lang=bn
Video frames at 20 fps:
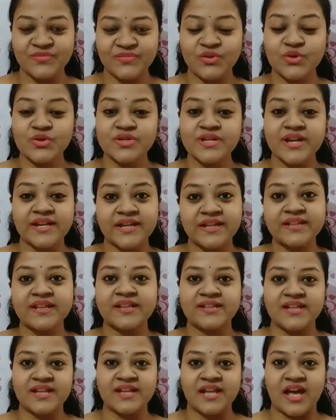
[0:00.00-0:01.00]
তো সেটা
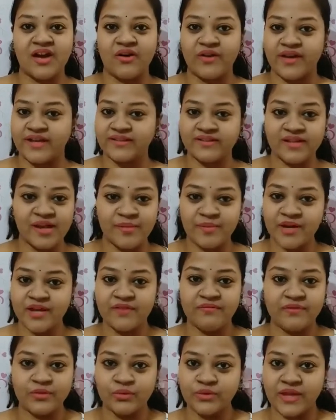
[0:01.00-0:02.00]
যাতে না হয় আজকে আমাকে
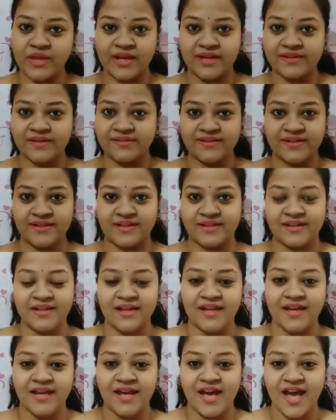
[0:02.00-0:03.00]
ভিউ দেখাচ্ছে না
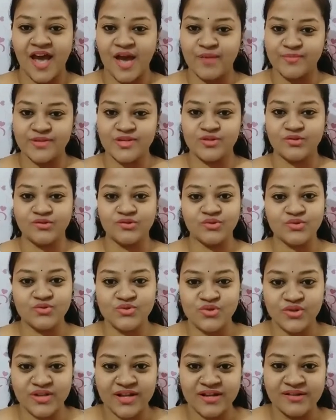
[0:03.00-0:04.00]
আমি শুধু
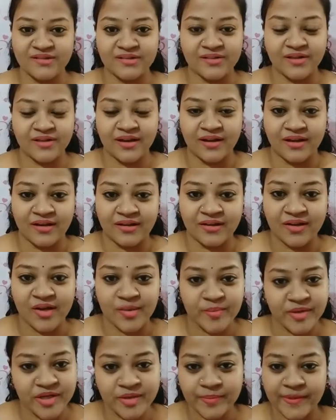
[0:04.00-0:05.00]
দুজনের
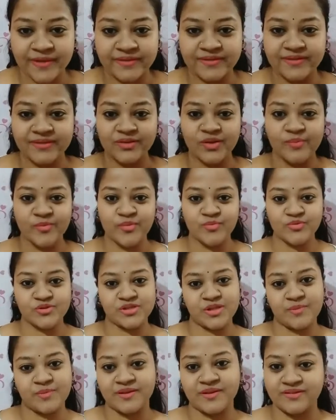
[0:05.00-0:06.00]
কমেন্ট পেয়েছি তো আমি
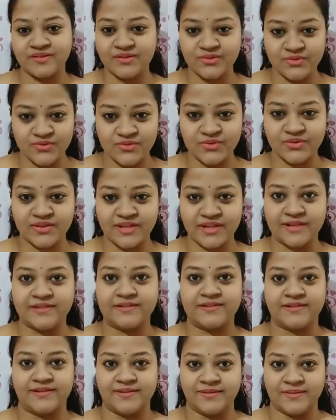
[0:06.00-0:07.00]
বুঝতে পারছি দুজন
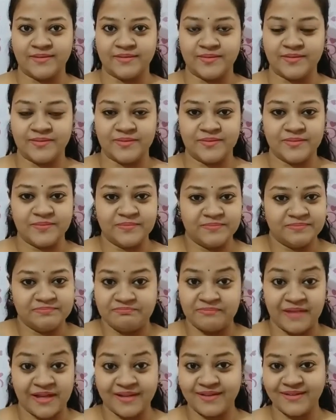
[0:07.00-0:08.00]
দেখছে
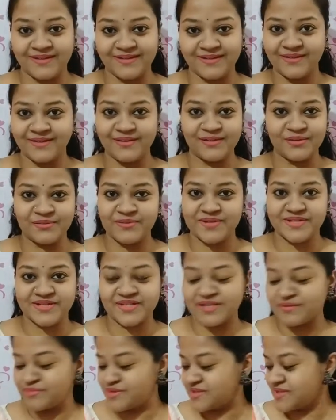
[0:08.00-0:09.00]
বাকি কি
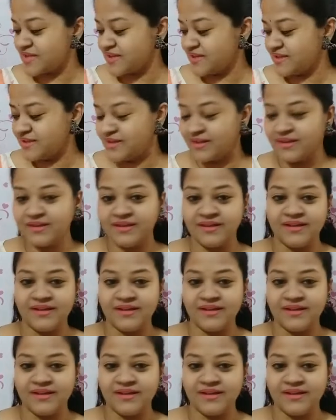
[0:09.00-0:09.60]
সিচুয়েশন আমি জানি না